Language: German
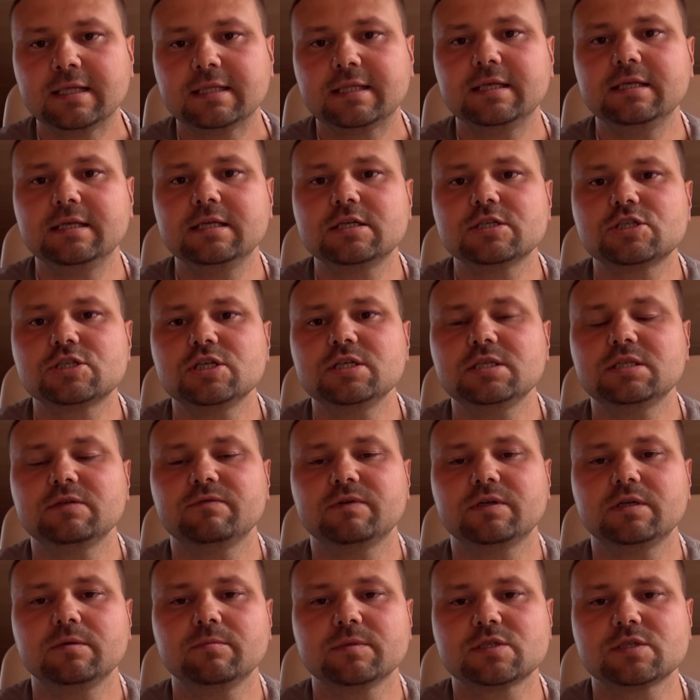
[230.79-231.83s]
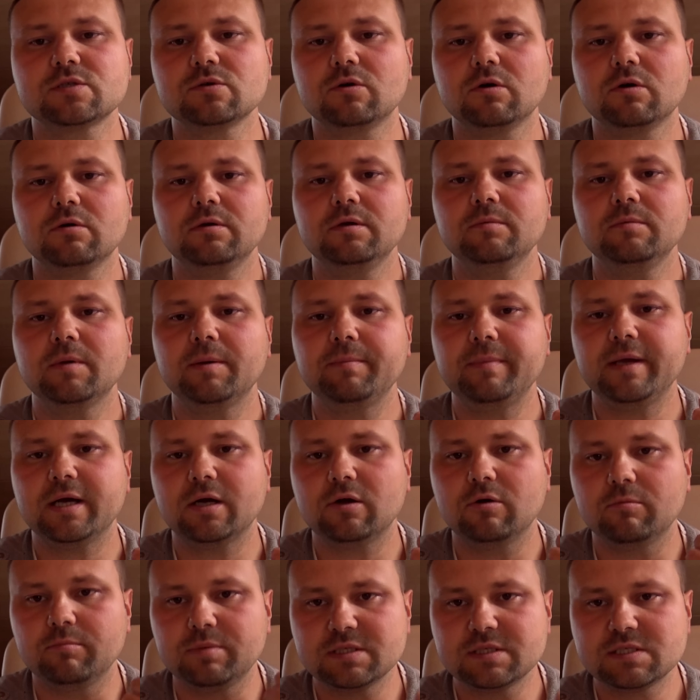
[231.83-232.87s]
Denn die Geschichte wird immer, zu, immer mehr
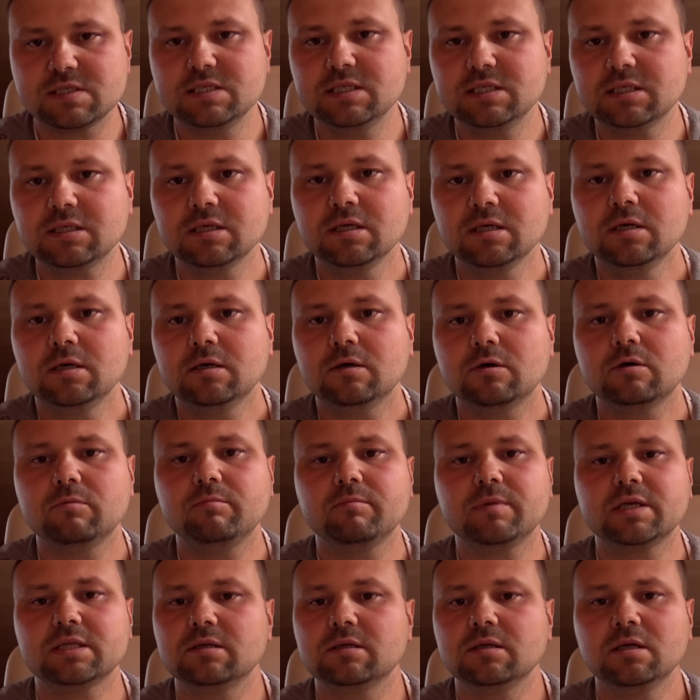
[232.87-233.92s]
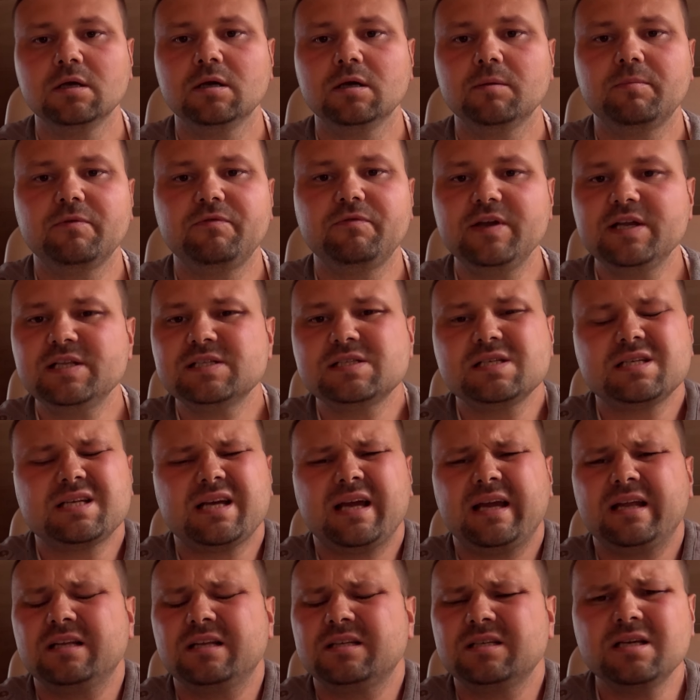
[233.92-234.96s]
kompliziert und man bewegt sich
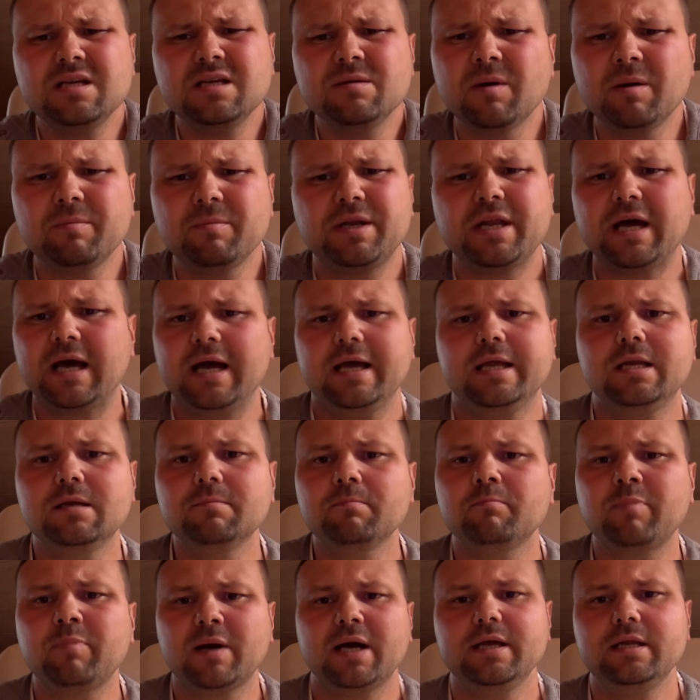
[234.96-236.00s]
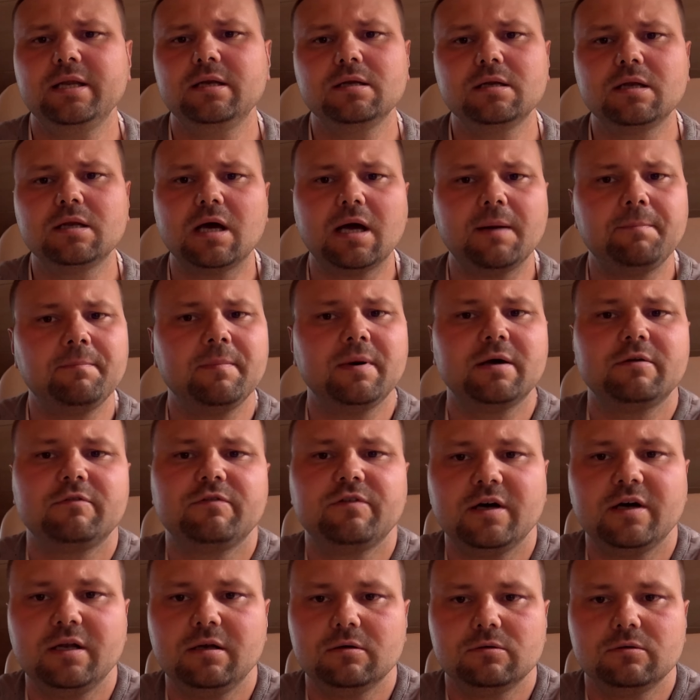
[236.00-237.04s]
eigentlich immer mit einem Bein in der
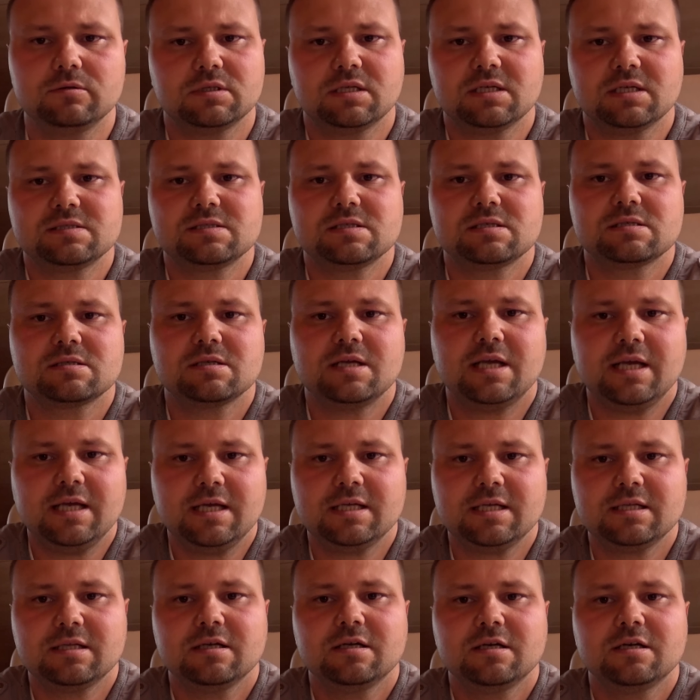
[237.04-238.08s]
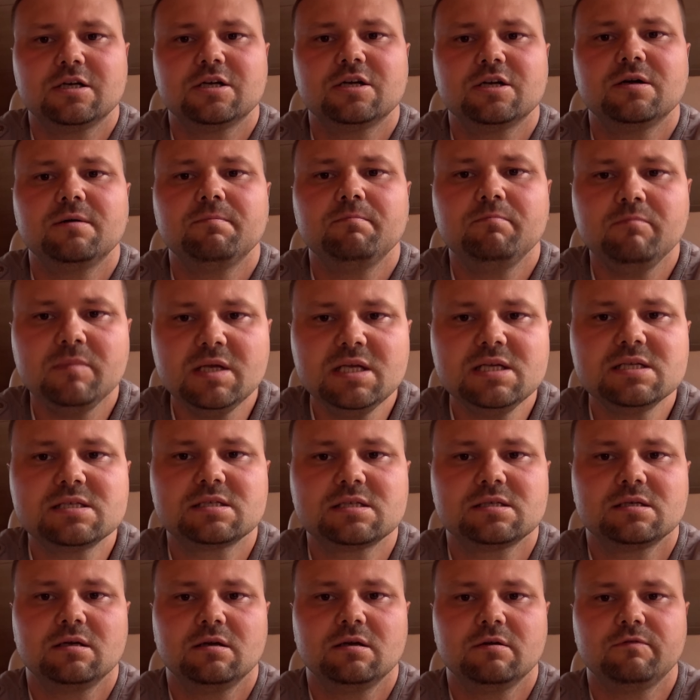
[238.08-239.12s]
Abmahnfalle und das ist echt
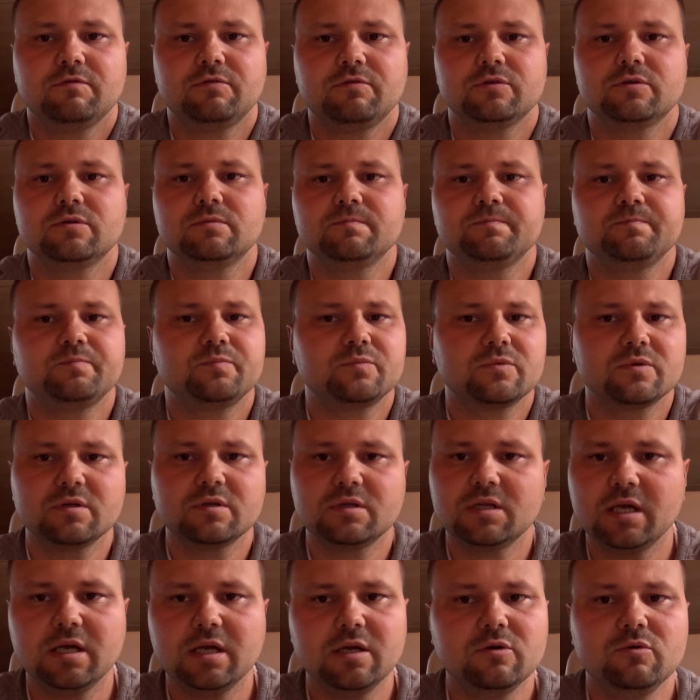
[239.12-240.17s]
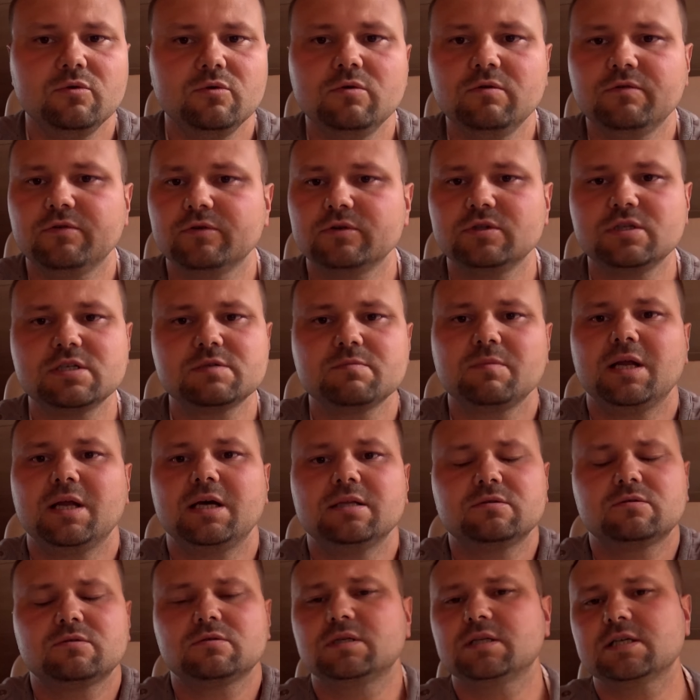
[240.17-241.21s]
mies von der EU, von diesem
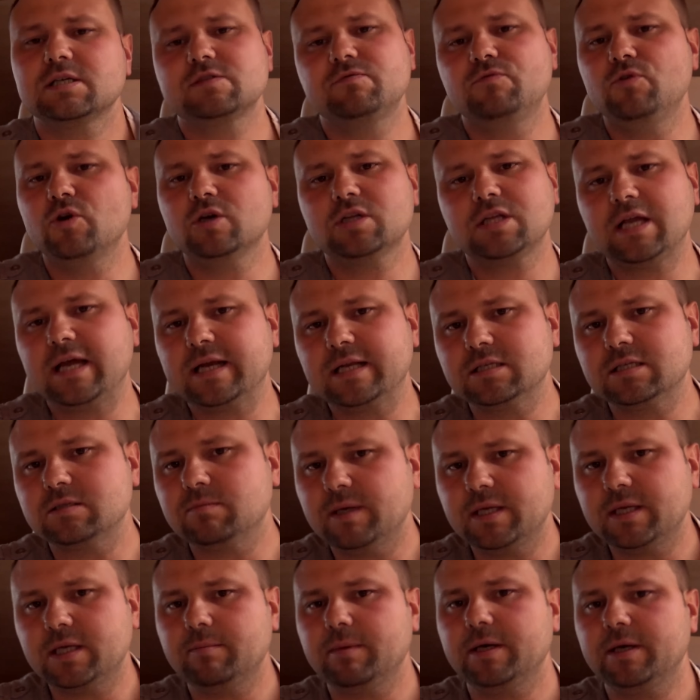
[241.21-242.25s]
Land und das wirkt eigentlich meiner